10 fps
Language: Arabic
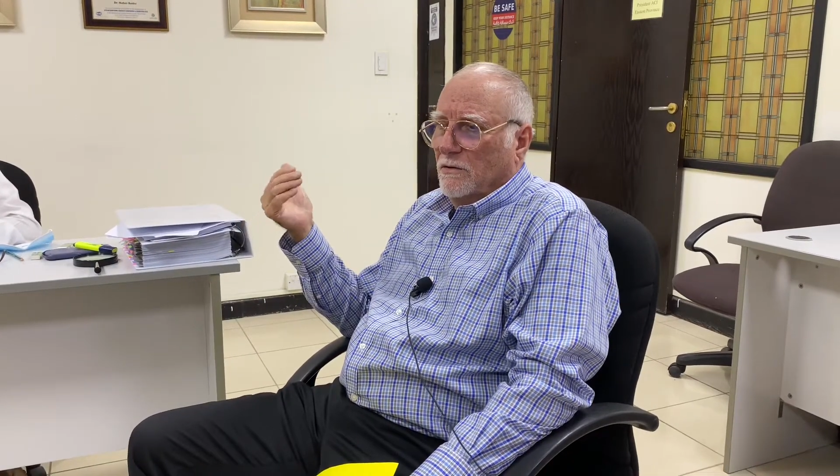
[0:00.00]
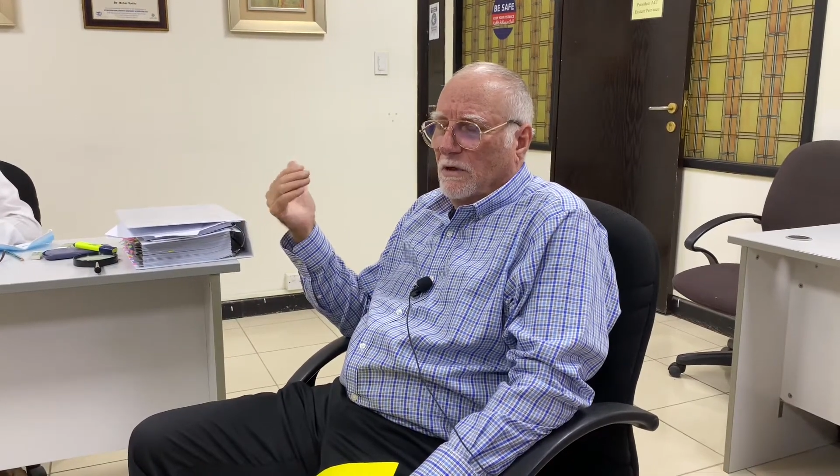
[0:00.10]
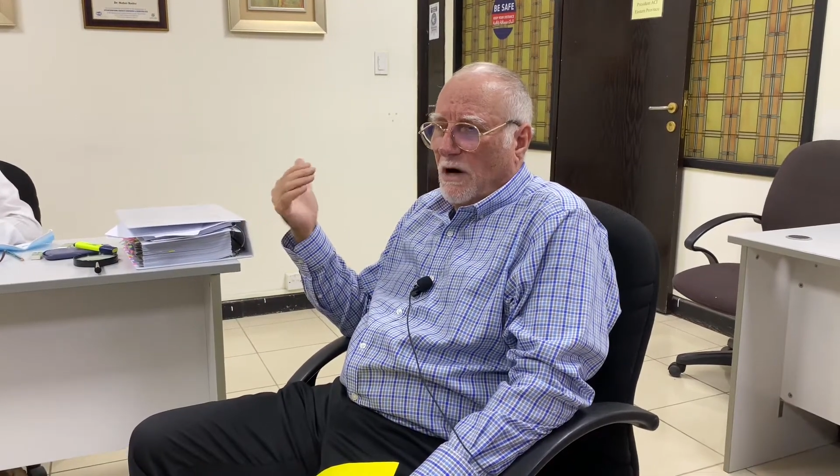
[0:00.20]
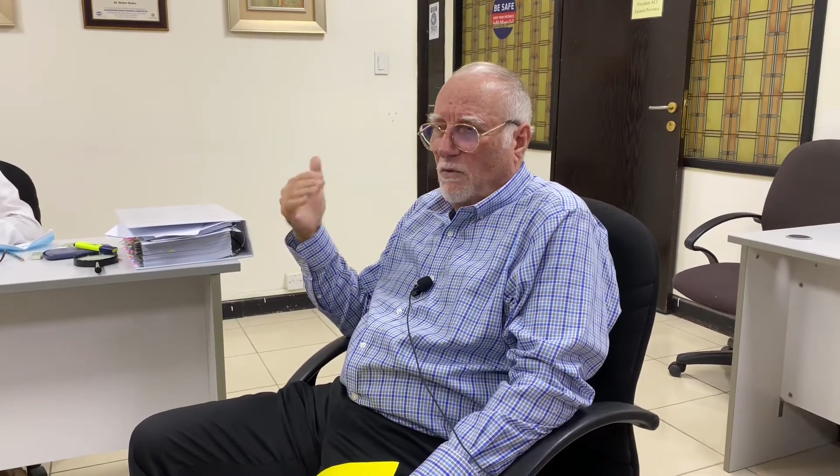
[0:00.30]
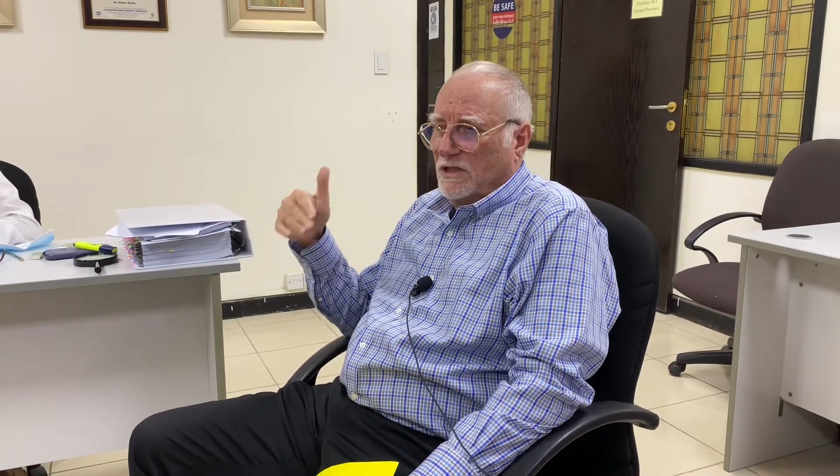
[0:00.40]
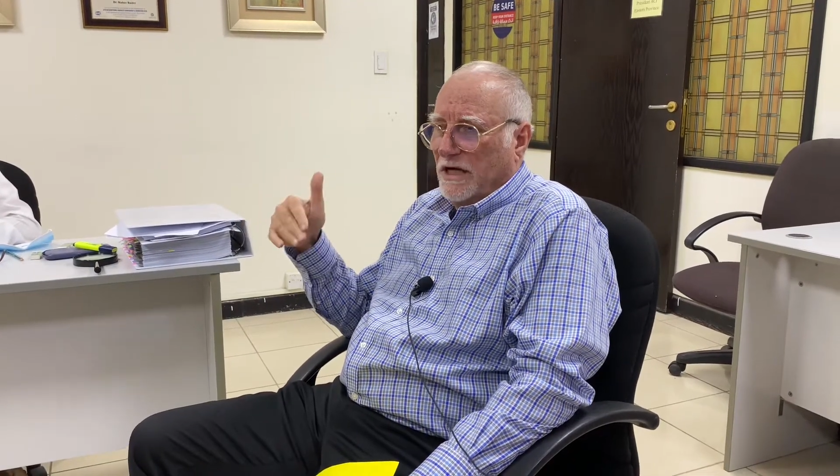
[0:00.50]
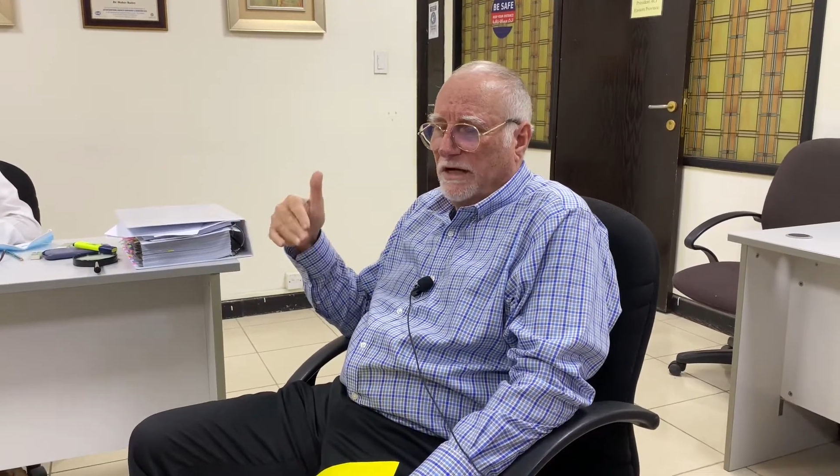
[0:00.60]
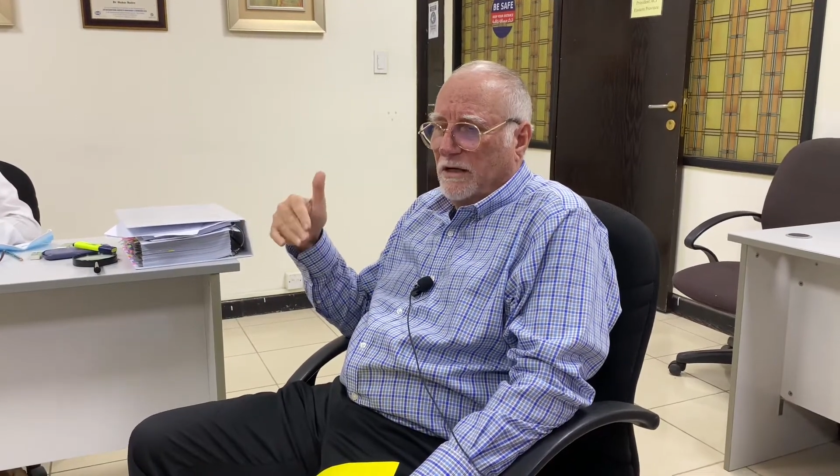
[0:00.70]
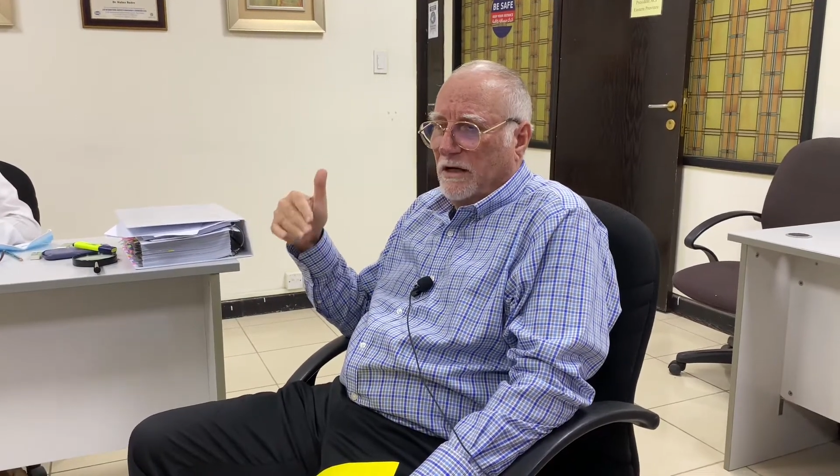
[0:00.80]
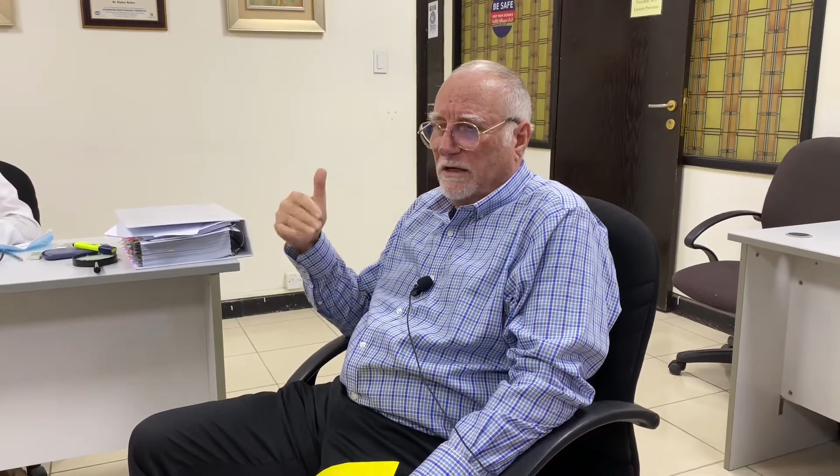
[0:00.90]
اول
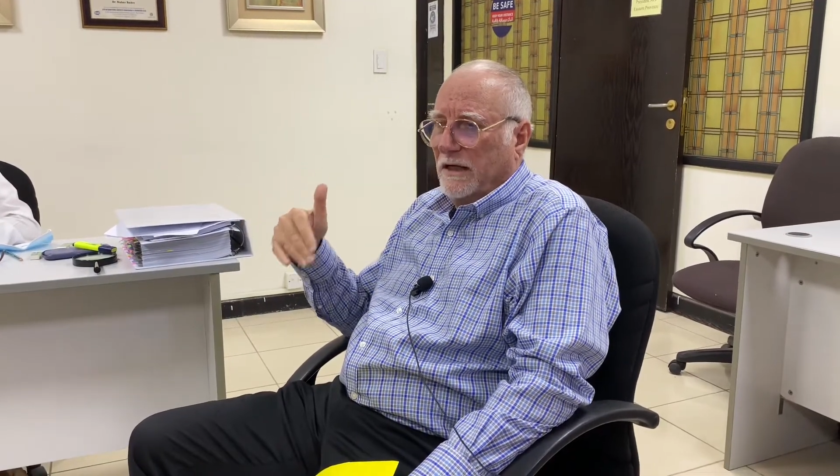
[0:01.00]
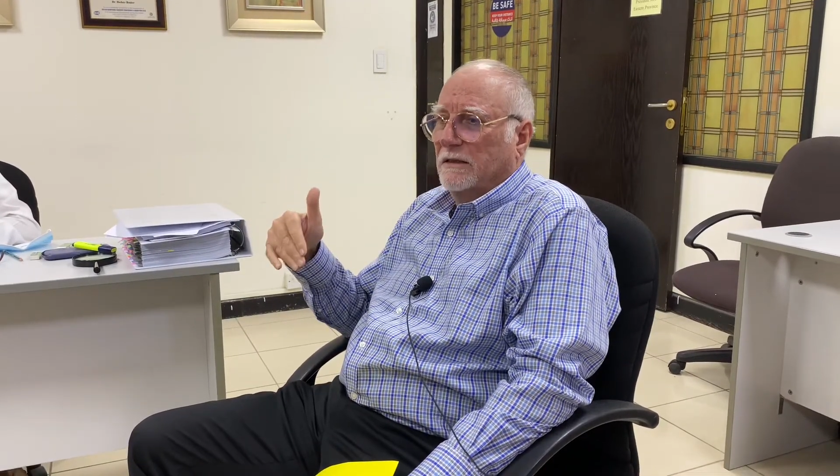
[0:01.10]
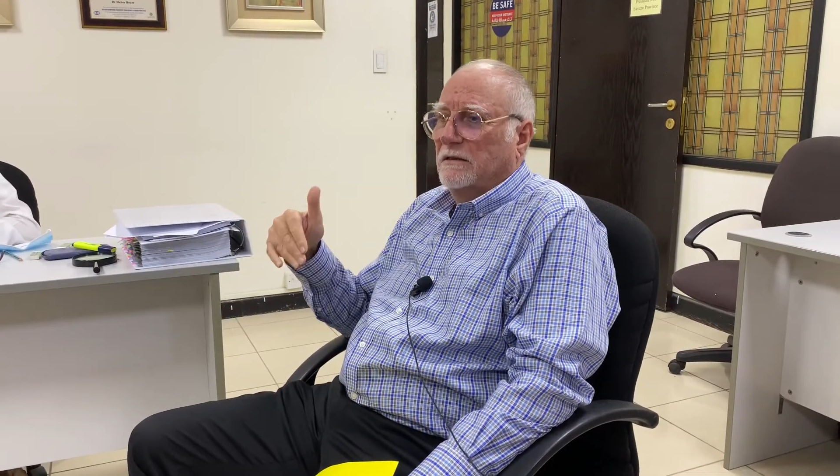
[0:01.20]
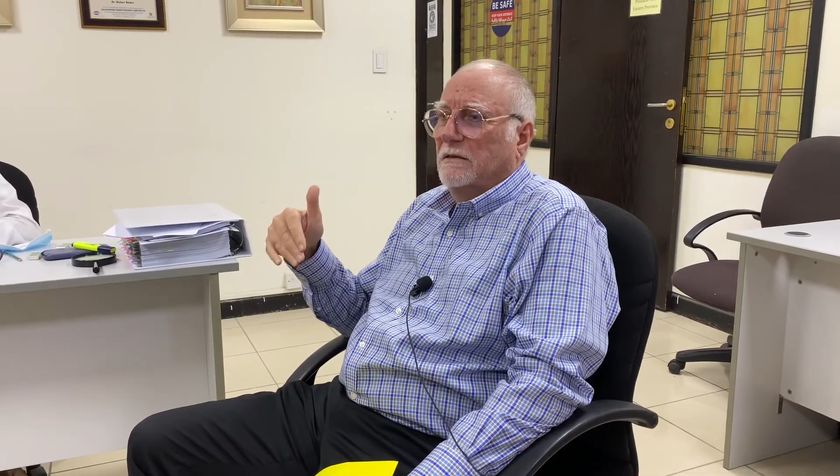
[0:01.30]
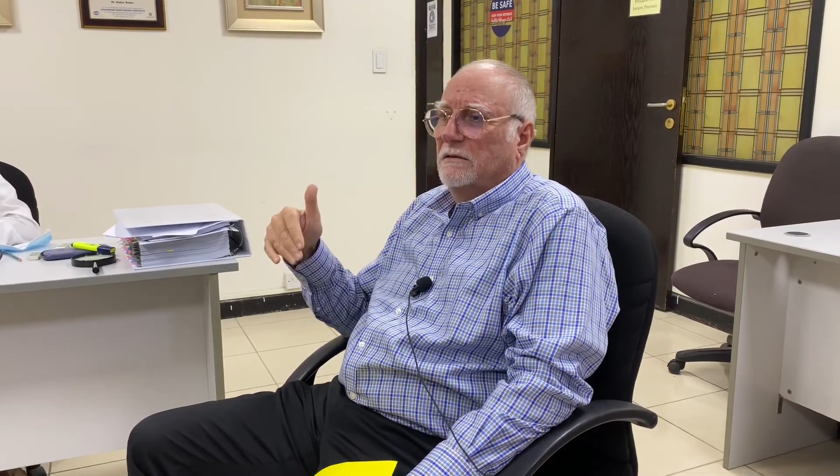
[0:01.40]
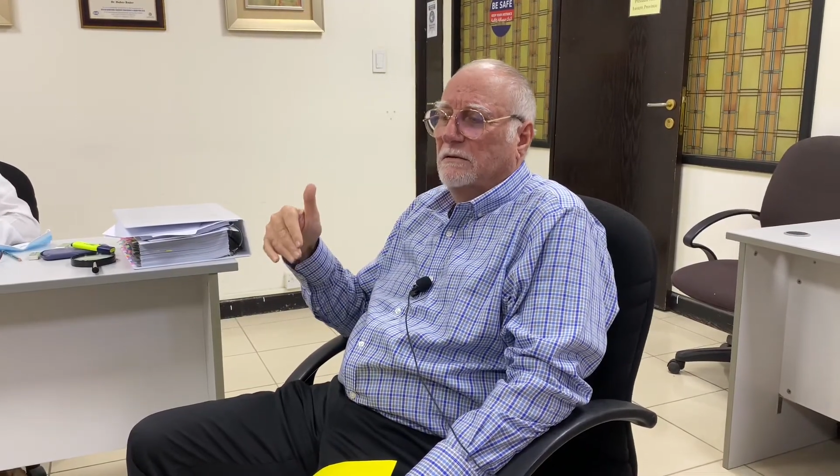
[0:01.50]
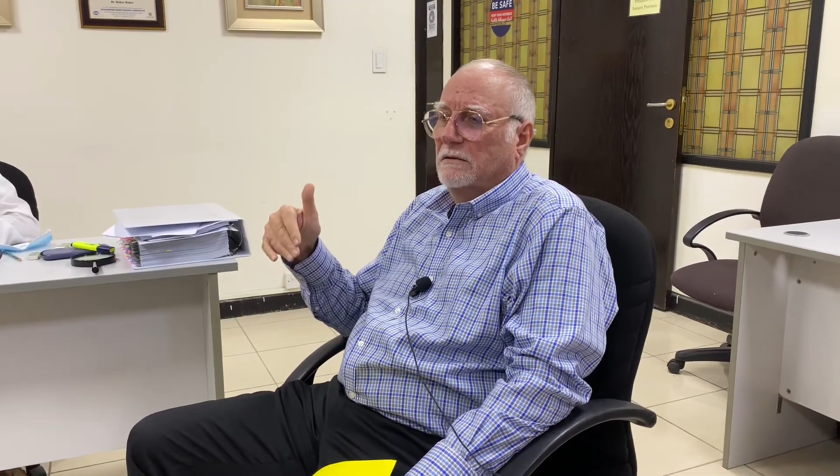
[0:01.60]
شيء قررت